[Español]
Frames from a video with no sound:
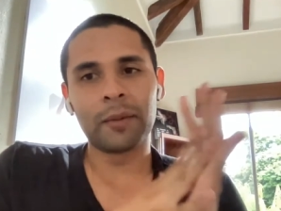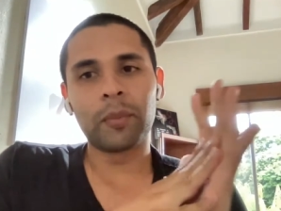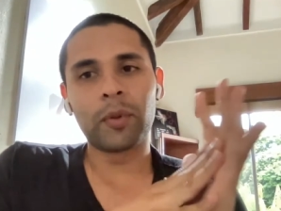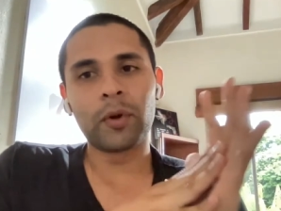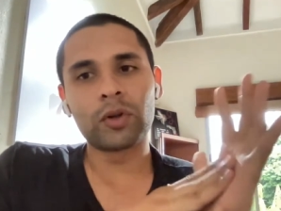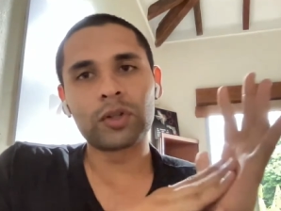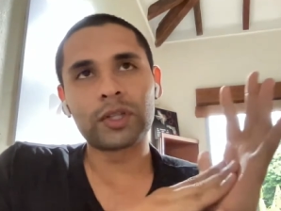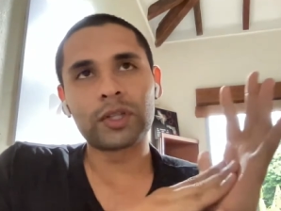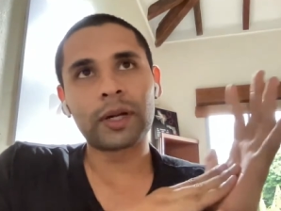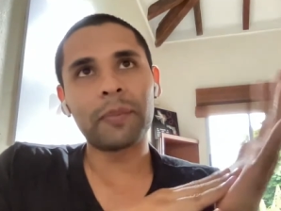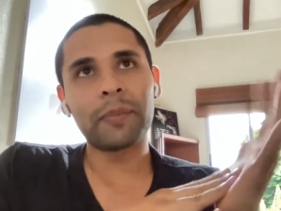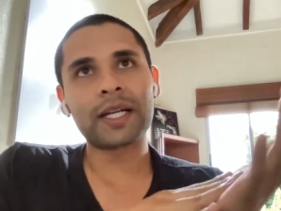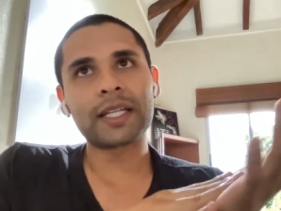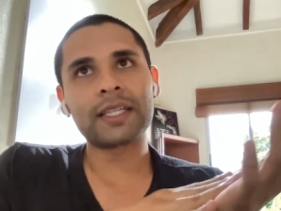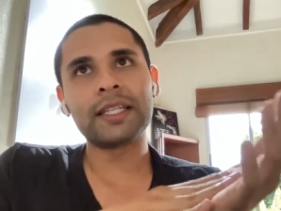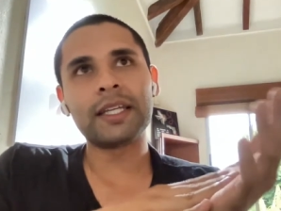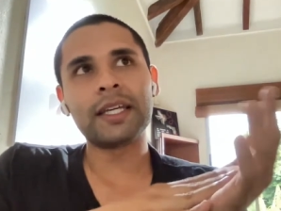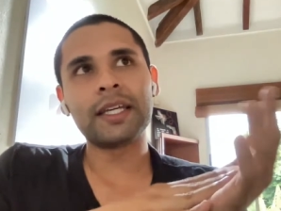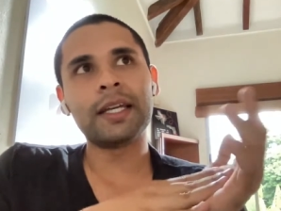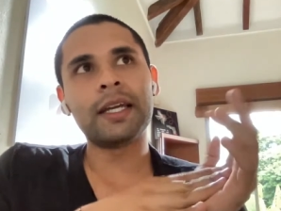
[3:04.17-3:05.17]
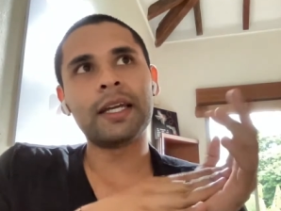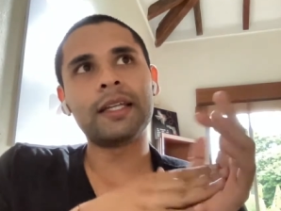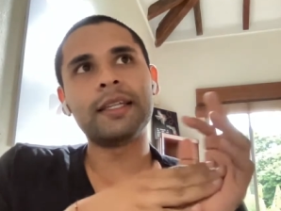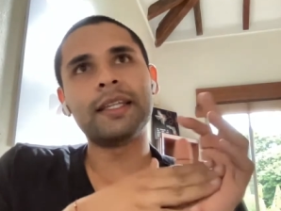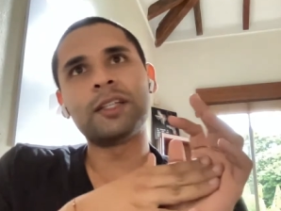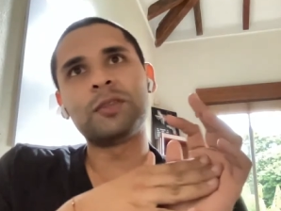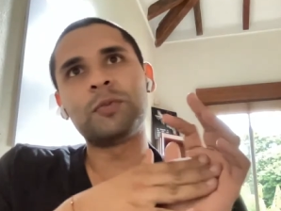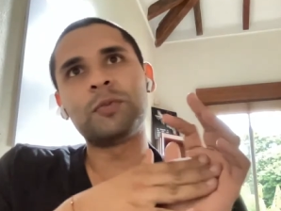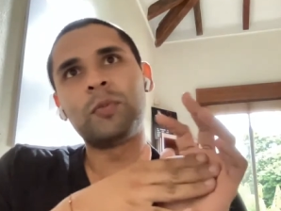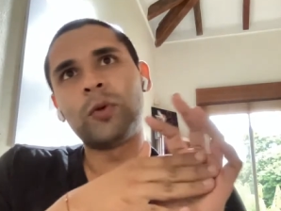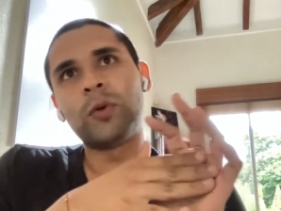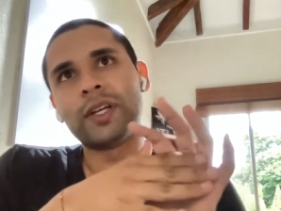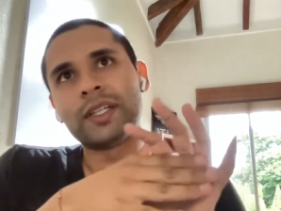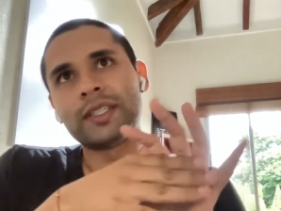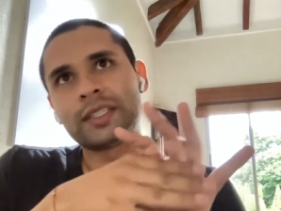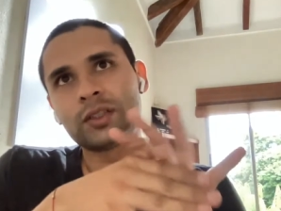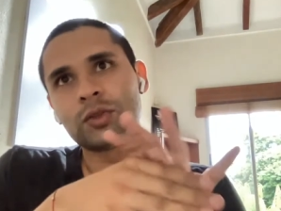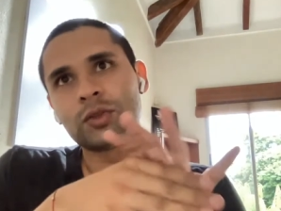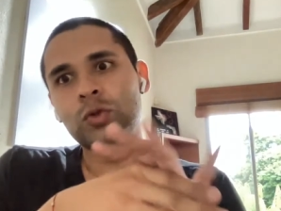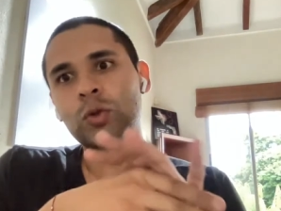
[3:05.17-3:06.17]
Por otra parte,
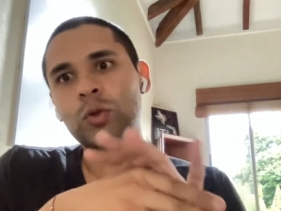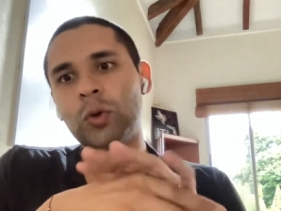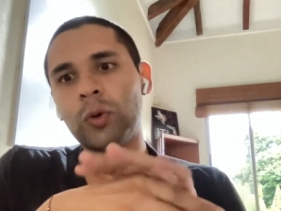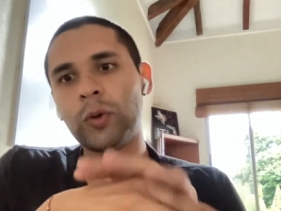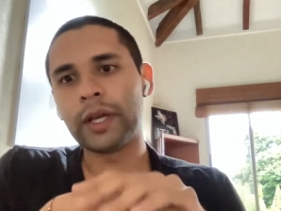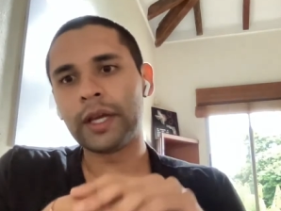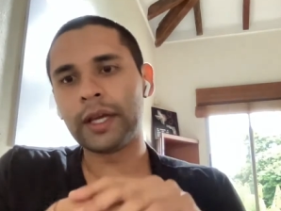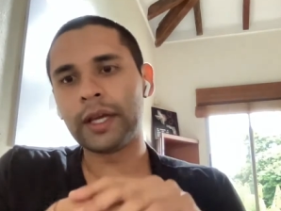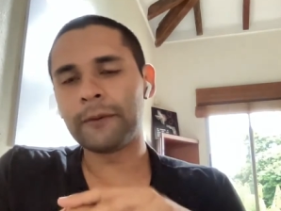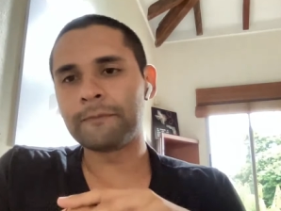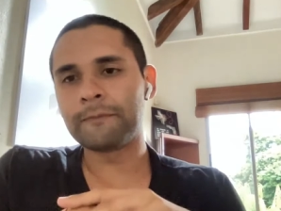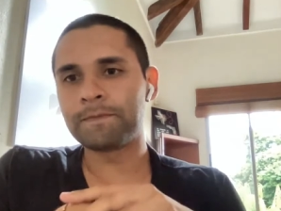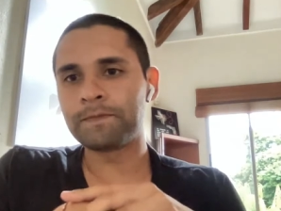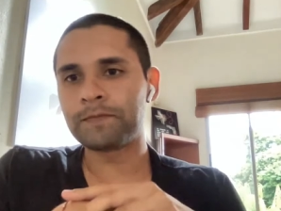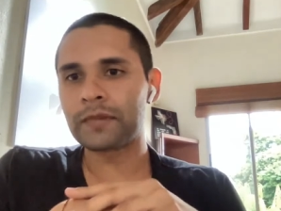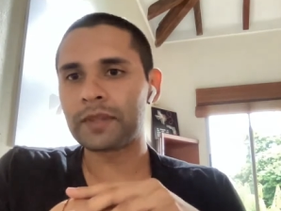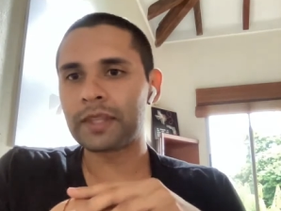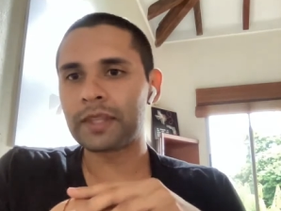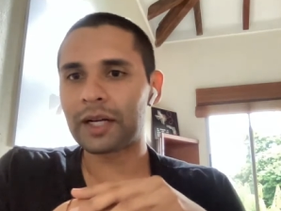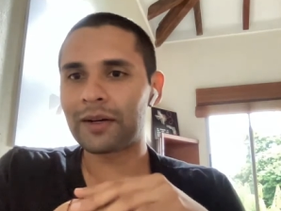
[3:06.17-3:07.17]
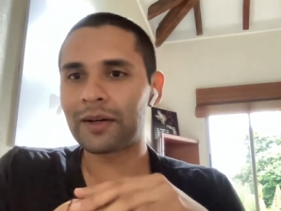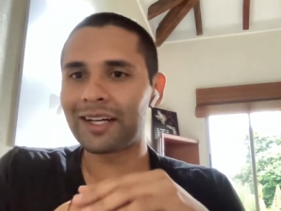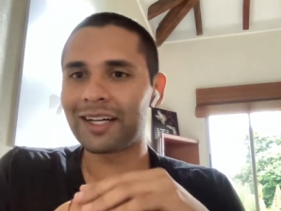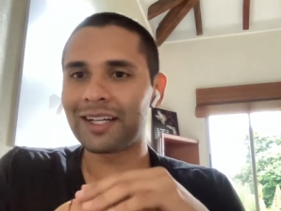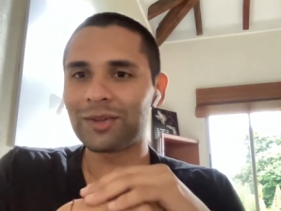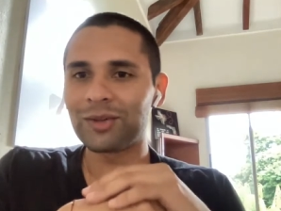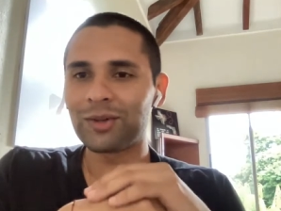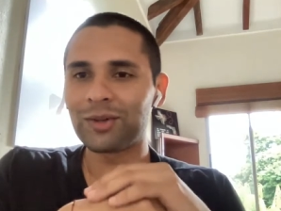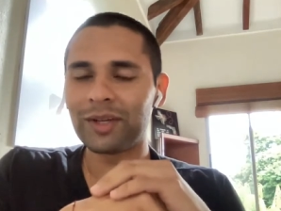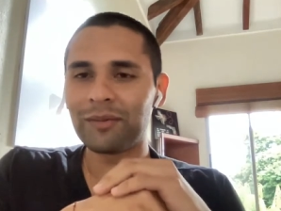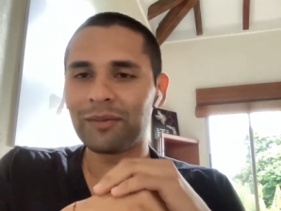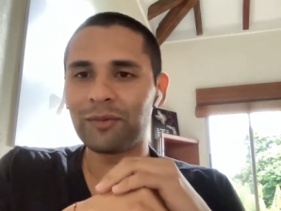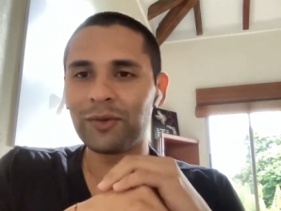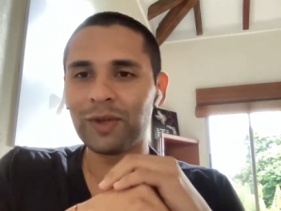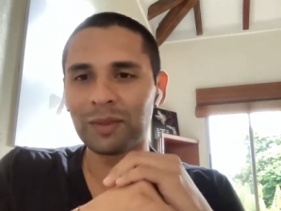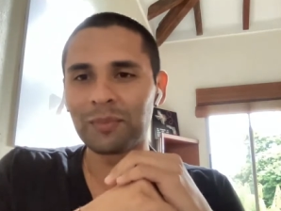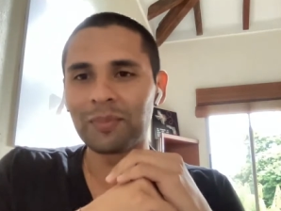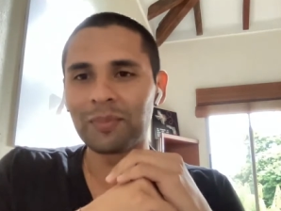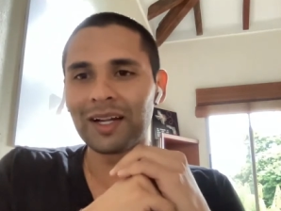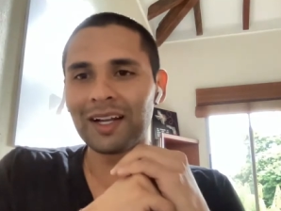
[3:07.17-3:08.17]
después estuve mm, trabajando en
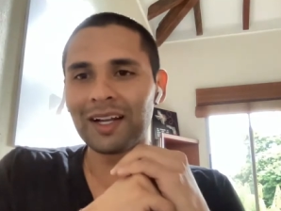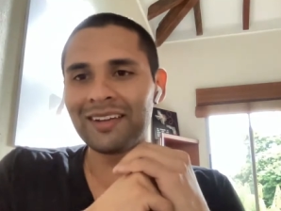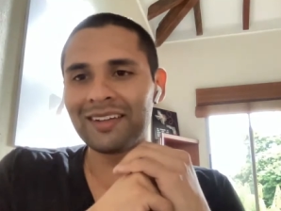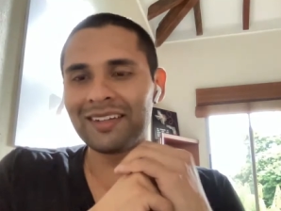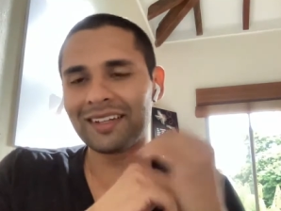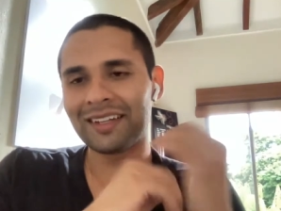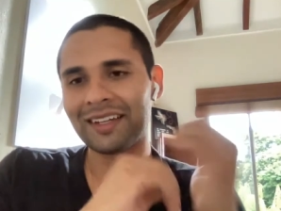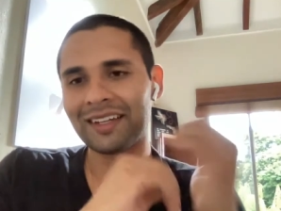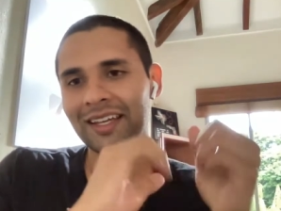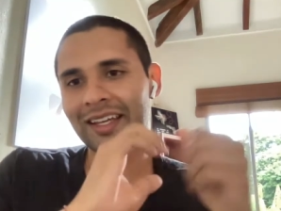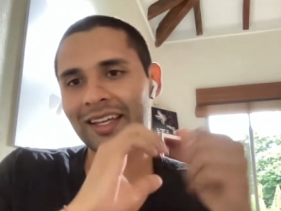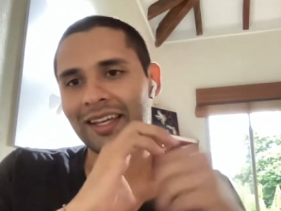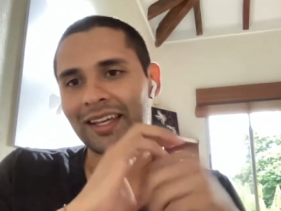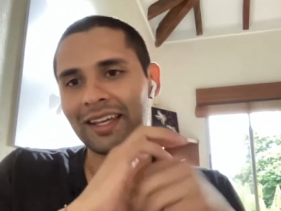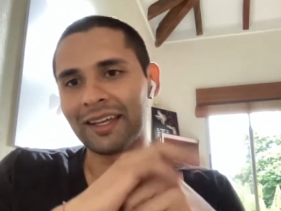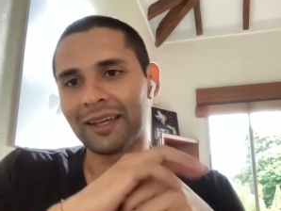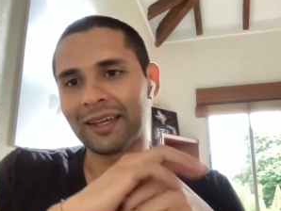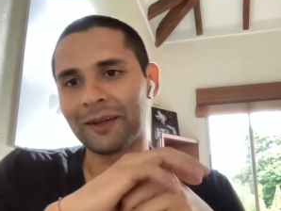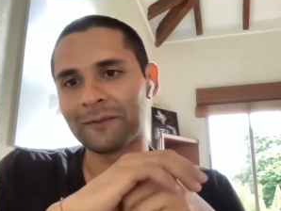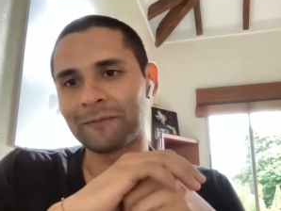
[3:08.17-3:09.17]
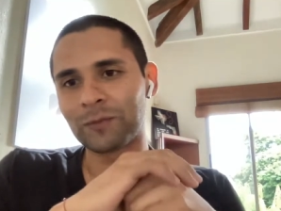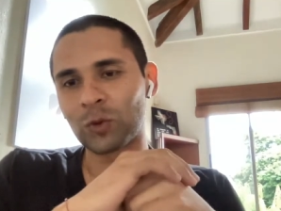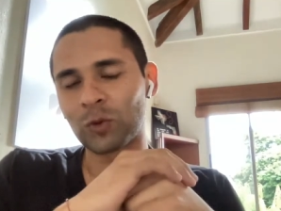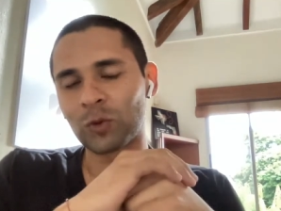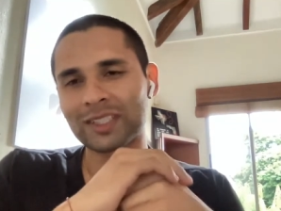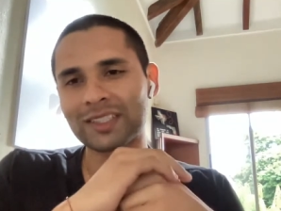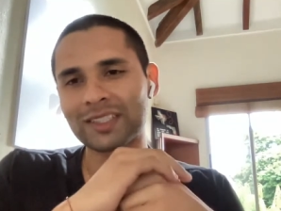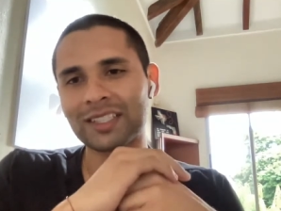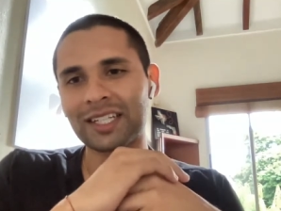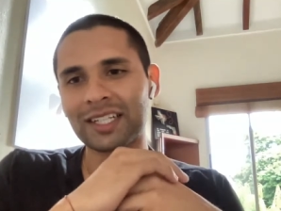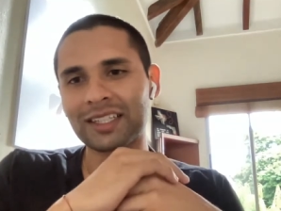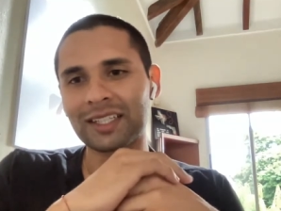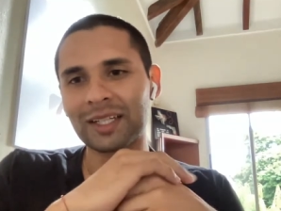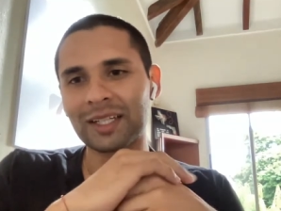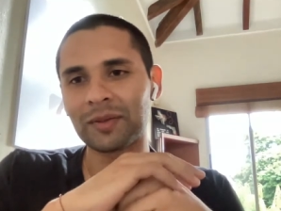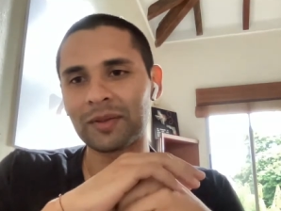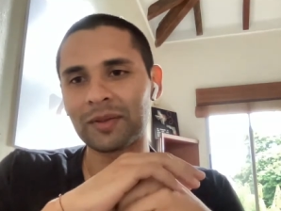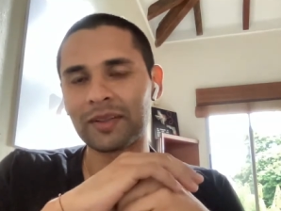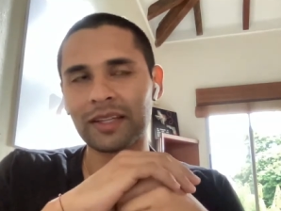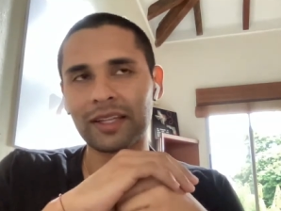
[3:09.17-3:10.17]
Fitball, eh, una
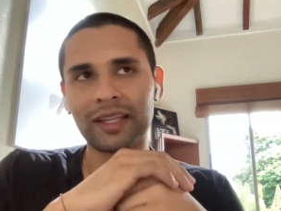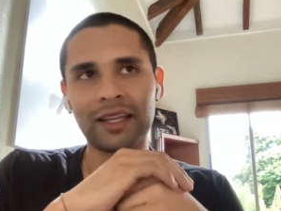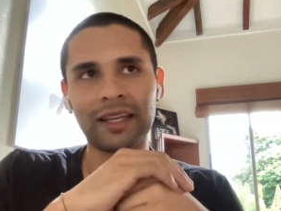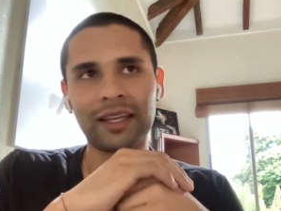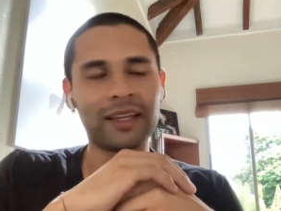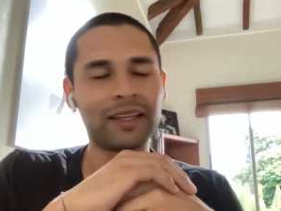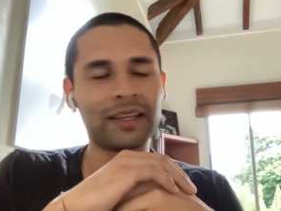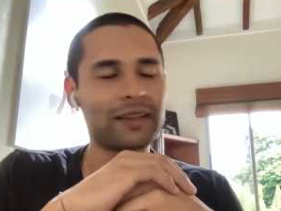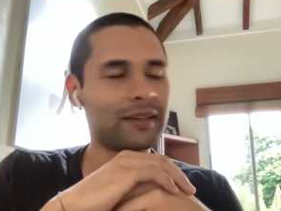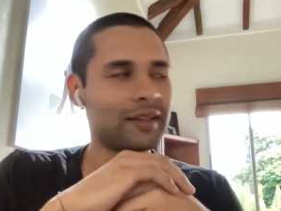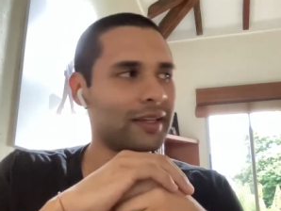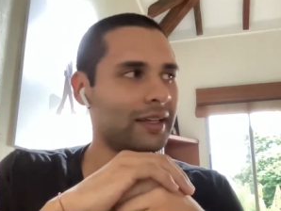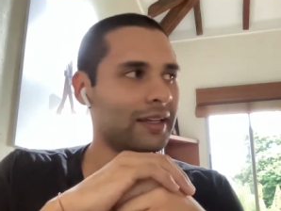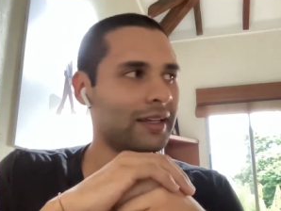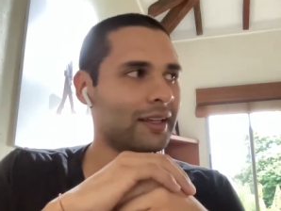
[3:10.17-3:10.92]
startup del